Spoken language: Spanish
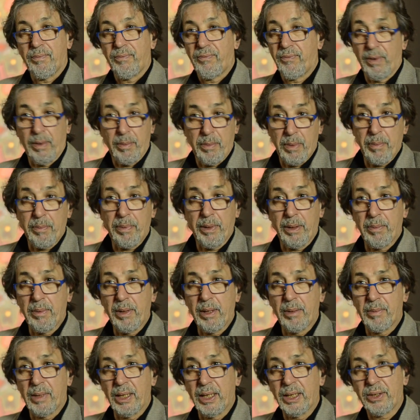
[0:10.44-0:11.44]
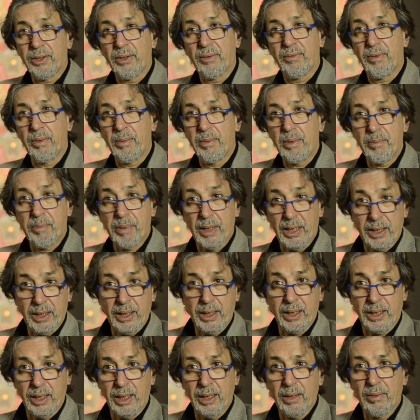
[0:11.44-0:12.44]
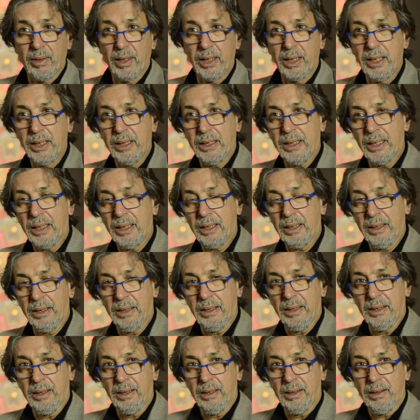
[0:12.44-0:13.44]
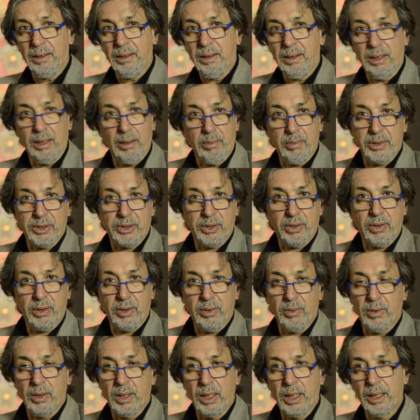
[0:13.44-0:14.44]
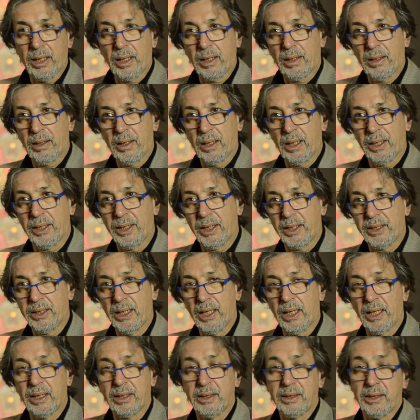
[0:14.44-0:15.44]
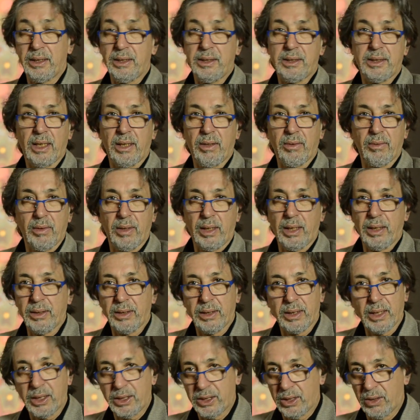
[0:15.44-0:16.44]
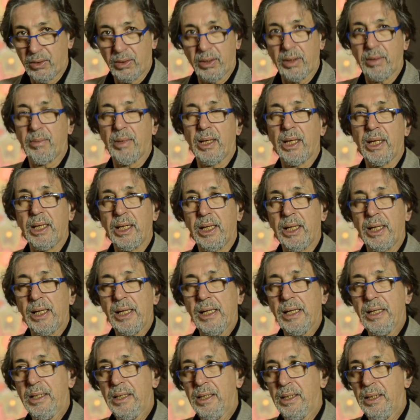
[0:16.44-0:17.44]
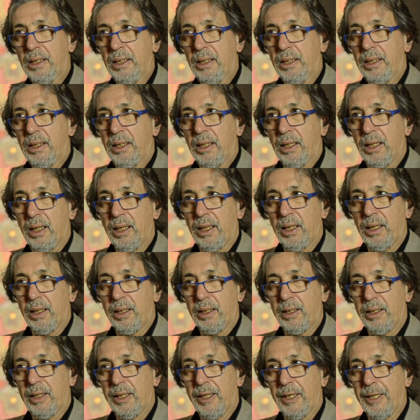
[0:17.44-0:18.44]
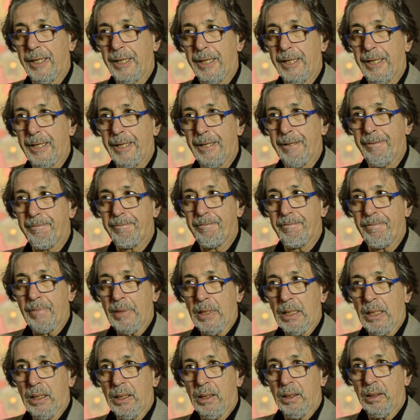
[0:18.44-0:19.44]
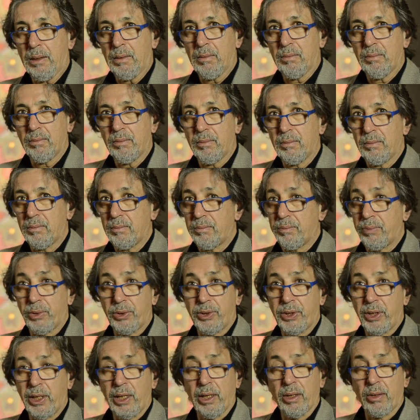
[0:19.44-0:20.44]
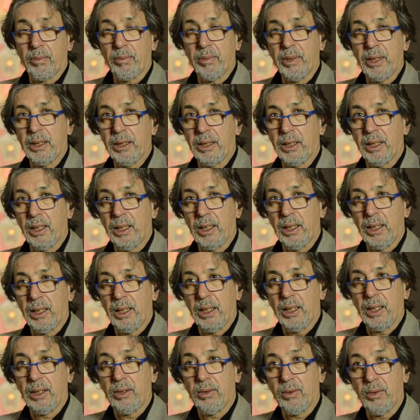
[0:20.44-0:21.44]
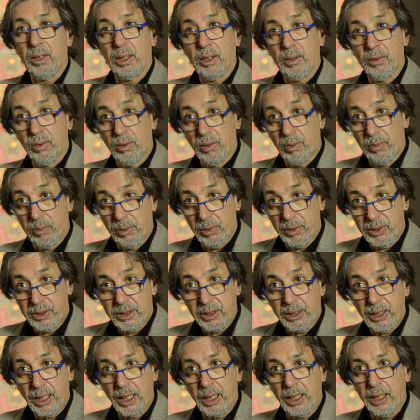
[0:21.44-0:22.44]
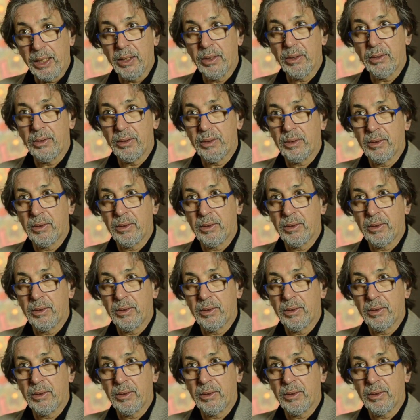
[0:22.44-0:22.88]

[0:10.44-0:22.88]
fue mi primer maestro fue mi padre, que era ebanista, y él me enseñó a dibujar, a tallar, sin ser un gran tallador de madera. Este, posteriormente estudié dibujo publicitario